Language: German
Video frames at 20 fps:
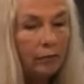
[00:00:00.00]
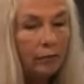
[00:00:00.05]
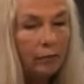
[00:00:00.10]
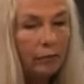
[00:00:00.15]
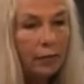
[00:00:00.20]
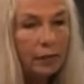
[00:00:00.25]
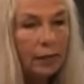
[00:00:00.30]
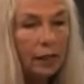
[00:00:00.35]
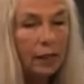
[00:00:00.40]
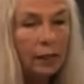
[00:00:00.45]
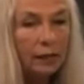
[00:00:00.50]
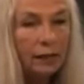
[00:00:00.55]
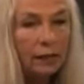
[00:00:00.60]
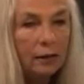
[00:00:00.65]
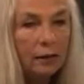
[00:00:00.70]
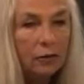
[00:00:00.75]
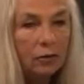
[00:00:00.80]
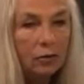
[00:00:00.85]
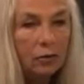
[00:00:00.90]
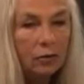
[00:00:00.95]
was
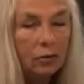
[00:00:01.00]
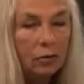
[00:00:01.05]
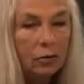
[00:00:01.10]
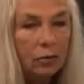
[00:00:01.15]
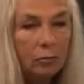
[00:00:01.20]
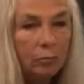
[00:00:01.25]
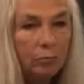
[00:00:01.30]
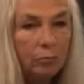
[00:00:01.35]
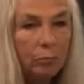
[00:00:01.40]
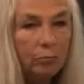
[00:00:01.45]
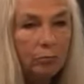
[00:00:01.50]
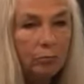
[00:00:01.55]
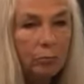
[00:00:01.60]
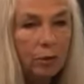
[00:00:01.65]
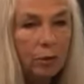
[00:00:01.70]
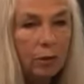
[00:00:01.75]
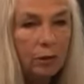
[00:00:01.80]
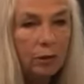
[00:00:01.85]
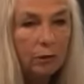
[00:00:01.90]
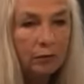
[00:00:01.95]
daran so, so
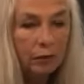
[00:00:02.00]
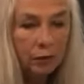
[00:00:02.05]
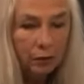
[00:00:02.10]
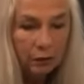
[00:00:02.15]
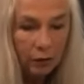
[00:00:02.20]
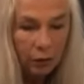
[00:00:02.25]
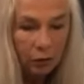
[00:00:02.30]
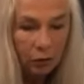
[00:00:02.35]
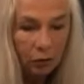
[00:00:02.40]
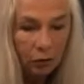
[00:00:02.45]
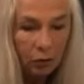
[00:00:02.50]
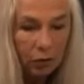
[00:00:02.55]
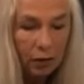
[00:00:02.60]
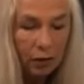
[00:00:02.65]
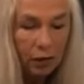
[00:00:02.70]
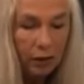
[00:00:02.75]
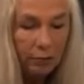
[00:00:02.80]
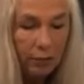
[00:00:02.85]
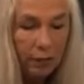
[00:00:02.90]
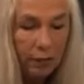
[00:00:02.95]
äh, was, also
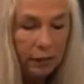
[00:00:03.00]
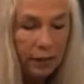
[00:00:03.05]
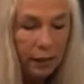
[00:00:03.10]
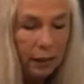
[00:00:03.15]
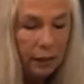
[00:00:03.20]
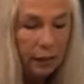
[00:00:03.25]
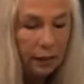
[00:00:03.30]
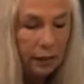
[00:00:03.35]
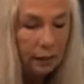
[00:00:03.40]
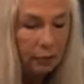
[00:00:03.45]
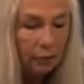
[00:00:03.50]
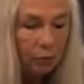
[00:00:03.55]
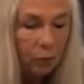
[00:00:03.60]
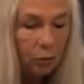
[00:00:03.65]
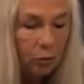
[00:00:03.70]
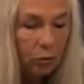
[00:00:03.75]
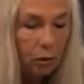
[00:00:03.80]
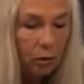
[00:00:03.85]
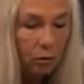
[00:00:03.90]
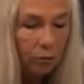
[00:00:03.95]
Rosalie Bertelli in ihrem
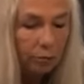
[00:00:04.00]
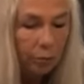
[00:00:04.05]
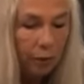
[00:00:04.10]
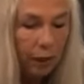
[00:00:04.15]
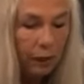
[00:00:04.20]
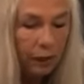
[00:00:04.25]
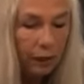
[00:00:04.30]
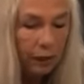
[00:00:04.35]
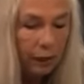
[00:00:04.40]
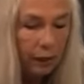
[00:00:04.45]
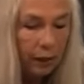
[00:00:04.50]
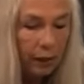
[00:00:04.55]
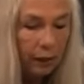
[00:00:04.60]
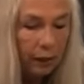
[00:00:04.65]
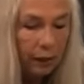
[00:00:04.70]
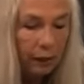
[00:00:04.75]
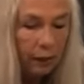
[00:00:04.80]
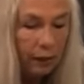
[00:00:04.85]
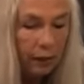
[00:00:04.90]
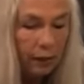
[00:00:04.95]
Buch Planet
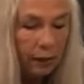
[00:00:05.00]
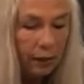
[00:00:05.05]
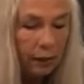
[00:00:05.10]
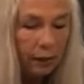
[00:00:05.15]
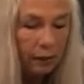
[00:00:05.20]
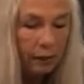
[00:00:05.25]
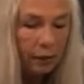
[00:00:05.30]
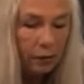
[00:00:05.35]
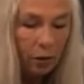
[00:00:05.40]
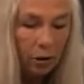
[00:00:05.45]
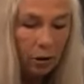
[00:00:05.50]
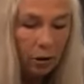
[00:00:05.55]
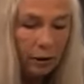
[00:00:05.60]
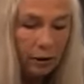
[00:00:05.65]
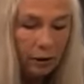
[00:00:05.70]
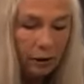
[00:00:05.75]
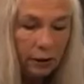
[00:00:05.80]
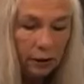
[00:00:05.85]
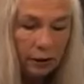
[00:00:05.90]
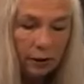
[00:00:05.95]
Erde, die
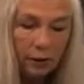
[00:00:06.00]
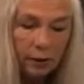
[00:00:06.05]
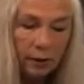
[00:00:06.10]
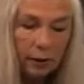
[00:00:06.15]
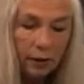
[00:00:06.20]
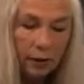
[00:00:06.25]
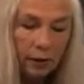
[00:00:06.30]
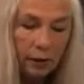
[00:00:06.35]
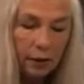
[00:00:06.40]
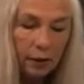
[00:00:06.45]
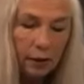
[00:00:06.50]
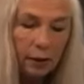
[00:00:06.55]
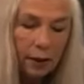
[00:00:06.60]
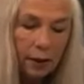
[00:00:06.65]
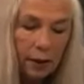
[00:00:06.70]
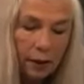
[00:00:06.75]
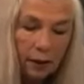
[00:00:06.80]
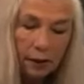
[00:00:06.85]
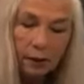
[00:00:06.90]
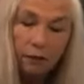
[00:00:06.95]
neueste
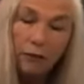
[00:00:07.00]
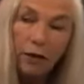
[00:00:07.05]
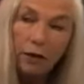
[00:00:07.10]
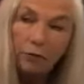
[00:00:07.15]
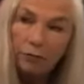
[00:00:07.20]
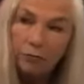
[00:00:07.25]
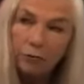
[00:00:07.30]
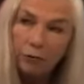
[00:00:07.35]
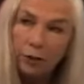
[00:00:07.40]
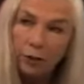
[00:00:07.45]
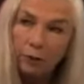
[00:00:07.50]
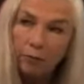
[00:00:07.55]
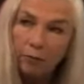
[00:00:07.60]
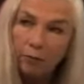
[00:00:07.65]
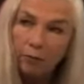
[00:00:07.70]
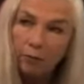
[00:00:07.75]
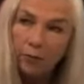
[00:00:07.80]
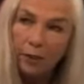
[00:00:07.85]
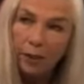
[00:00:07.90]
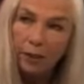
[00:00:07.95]
Kriegswaffe,
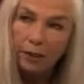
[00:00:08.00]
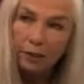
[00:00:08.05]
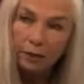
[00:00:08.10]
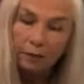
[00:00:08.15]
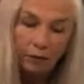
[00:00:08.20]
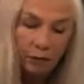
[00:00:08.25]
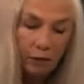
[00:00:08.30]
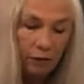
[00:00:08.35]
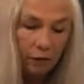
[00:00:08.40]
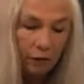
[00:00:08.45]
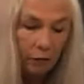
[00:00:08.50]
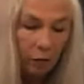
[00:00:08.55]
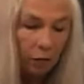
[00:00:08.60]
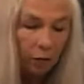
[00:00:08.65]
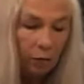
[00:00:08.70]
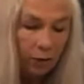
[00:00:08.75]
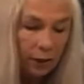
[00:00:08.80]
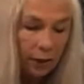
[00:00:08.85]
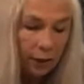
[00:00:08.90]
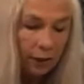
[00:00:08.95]
das äh,
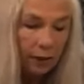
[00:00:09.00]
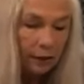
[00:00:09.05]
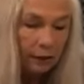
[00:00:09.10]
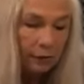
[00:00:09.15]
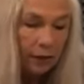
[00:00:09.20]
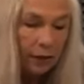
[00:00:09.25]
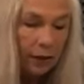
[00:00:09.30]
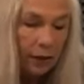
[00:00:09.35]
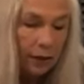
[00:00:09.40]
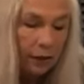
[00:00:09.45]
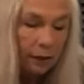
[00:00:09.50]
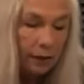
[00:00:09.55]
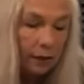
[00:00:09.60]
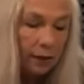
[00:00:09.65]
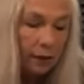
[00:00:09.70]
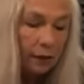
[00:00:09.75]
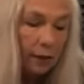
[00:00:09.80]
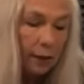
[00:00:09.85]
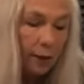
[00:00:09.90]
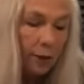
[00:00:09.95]
übersetzen wir
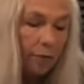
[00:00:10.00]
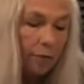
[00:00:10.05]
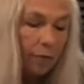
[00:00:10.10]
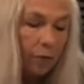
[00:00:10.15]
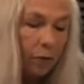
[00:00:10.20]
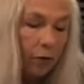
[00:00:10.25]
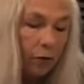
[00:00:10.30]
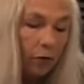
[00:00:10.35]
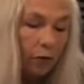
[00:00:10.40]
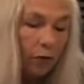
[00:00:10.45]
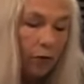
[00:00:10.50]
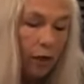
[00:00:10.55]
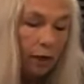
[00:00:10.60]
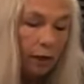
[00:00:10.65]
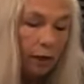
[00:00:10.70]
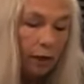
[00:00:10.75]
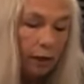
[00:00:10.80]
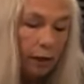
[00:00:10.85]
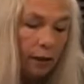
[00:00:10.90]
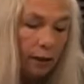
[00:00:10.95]
jetzt und
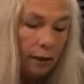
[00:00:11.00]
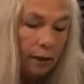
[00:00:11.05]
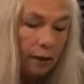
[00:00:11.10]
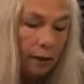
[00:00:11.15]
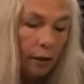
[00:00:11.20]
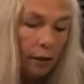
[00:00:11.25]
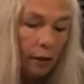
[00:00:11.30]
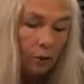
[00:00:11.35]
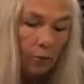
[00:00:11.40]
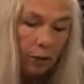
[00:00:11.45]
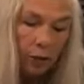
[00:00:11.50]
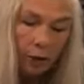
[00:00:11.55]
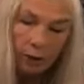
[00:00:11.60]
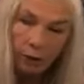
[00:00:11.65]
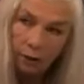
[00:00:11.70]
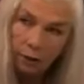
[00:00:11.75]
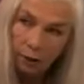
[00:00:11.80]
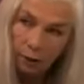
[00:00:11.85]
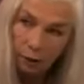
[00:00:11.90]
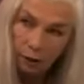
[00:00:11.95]
werden das auch
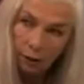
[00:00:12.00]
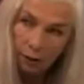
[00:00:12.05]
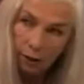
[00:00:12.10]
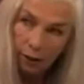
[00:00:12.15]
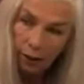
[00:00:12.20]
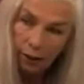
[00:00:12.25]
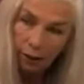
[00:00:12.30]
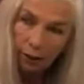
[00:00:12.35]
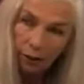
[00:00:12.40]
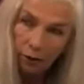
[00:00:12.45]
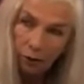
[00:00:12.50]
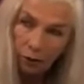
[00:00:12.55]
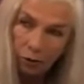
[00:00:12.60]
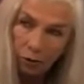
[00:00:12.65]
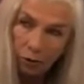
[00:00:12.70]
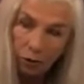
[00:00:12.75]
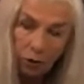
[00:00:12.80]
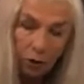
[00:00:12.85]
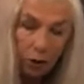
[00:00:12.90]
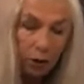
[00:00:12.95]
mit äh,
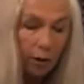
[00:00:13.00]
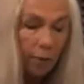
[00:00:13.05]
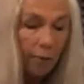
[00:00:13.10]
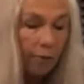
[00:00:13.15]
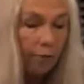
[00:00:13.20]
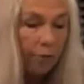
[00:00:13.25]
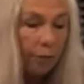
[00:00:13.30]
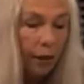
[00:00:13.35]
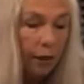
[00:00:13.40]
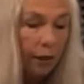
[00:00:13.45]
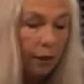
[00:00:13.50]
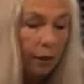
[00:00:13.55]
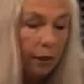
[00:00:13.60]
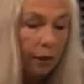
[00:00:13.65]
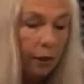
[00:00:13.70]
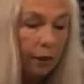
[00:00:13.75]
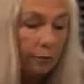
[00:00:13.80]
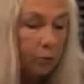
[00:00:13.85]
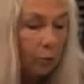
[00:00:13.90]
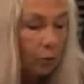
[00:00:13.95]
Ergänzungen
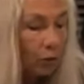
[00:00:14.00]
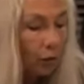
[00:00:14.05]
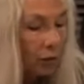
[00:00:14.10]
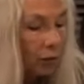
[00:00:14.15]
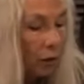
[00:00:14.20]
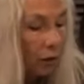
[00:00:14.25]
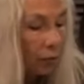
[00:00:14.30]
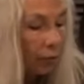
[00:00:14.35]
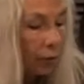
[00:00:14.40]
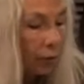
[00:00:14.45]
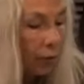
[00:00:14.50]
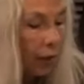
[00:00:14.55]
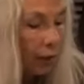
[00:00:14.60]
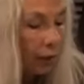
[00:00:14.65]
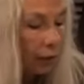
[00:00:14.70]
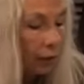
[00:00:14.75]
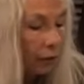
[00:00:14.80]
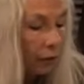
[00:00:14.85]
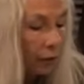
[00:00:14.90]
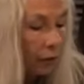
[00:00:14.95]
bringen. Das Buch ist kaum
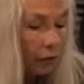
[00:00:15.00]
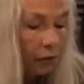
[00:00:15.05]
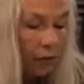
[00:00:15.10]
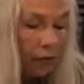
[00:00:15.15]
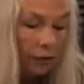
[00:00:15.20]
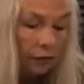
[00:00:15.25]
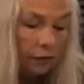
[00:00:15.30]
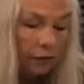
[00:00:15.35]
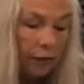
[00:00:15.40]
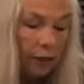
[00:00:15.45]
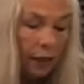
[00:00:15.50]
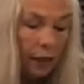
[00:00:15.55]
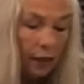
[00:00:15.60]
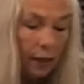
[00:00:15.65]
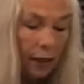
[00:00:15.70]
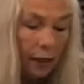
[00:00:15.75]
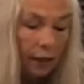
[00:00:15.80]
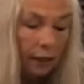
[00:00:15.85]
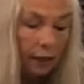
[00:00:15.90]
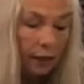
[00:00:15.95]
bekannt geworden, weil der
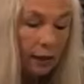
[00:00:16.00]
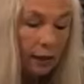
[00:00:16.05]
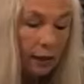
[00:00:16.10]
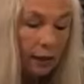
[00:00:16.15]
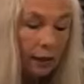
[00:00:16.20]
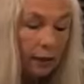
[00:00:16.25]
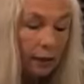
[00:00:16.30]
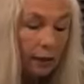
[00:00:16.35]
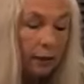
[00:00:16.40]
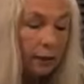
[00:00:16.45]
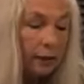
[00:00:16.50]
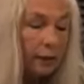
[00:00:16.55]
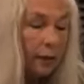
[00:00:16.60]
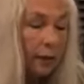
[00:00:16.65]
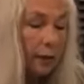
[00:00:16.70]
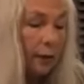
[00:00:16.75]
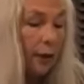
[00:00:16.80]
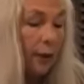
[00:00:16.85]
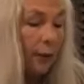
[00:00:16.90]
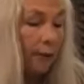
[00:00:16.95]
Verlag eingegangen
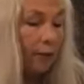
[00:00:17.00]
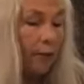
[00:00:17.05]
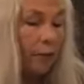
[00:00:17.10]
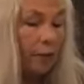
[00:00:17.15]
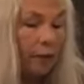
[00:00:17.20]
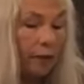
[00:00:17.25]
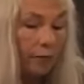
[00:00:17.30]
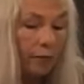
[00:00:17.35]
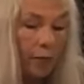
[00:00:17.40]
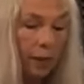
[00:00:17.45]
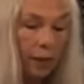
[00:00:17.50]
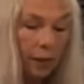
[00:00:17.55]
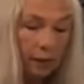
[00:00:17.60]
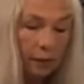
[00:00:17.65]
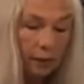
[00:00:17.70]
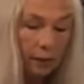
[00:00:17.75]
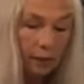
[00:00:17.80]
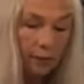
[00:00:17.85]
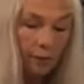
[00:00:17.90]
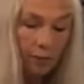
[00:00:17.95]
ist. Das haben wir
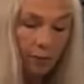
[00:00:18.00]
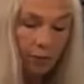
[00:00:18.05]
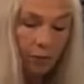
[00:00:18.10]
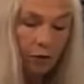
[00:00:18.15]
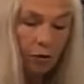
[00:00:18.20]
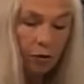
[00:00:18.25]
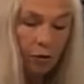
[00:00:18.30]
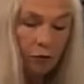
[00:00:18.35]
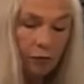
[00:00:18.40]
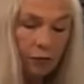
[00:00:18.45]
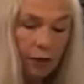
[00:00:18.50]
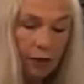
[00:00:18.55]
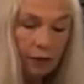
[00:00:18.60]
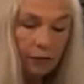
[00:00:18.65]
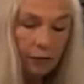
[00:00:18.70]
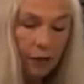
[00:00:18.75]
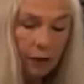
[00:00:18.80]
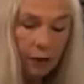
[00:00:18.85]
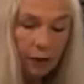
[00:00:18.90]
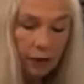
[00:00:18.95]
jetzt schon
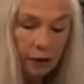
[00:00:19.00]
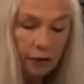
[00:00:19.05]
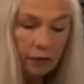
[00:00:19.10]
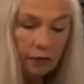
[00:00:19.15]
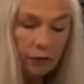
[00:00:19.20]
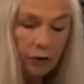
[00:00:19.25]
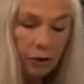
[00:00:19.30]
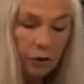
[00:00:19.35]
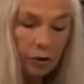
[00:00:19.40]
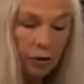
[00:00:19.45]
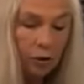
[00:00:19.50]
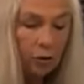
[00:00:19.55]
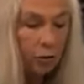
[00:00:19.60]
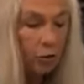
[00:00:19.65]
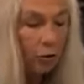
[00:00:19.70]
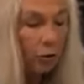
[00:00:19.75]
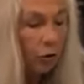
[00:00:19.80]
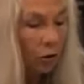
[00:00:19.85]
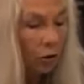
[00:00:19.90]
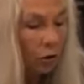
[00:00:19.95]
fast fertig auf Deutsch und
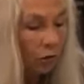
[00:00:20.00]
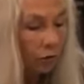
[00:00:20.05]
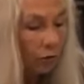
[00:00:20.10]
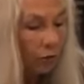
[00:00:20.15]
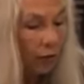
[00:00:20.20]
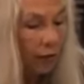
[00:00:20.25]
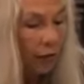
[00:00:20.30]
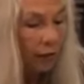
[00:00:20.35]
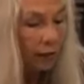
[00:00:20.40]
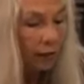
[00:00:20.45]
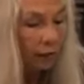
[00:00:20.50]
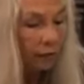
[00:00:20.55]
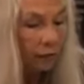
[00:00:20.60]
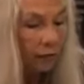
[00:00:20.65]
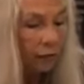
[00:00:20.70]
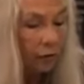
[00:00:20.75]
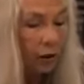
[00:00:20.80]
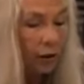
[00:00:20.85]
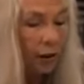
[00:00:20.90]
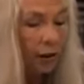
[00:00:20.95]
suchen noch einen Verlag
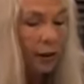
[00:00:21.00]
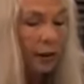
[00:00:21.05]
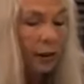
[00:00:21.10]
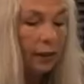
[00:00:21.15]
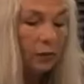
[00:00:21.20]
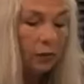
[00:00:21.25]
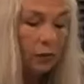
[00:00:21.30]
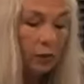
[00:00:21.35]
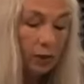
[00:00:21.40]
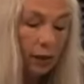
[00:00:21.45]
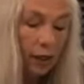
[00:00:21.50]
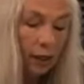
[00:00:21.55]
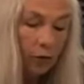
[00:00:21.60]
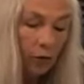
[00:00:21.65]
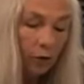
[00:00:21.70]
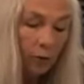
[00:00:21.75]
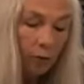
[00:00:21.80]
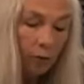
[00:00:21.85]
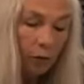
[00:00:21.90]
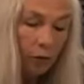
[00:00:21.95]
dafür. Und da
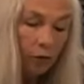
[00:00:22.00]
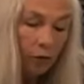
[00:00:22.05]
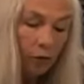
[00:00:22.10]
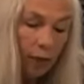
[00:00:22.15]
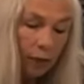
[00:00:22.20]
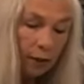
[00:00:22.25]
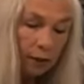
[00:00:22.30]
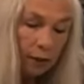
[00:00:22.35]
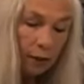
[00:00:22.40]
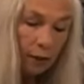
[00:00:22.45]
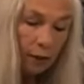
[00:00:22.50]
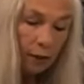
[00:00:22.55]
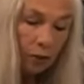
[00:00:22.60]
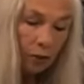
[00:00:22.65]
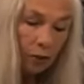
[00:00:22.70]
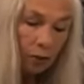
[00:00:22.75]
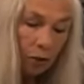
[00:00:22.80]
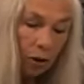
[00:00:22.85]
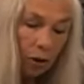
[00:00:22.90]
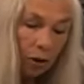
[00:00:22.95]
kommen noch weitere
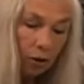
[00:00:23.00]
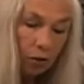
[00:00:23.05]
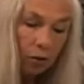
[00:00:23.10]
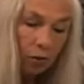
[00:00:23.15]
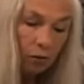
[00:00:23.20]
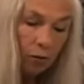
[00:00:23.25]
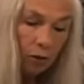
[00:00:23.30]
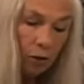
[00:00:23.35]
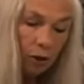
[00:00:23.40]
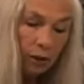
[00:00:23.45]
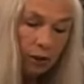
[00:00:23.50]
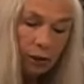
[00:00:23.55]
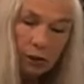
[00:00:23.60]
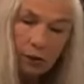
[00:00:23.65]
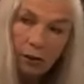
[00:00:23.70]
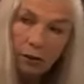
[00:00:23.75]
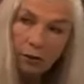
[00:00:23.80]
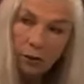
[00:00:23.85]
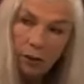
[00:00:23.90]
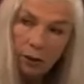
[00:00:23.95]
Autoren zu Bord,
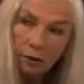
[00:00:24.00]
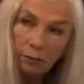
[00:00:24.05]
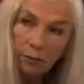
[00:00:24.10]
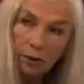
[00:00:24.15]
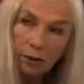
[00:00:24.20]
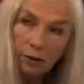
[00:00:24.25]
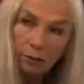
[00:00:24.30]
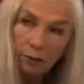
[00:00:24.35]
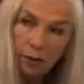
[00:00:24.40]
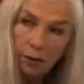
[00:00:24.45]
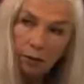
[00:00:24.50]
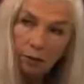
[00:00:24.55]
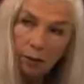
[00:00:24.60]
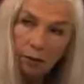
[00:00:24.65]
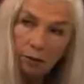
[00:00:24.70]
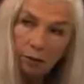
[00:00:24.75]
die sich heute mit dem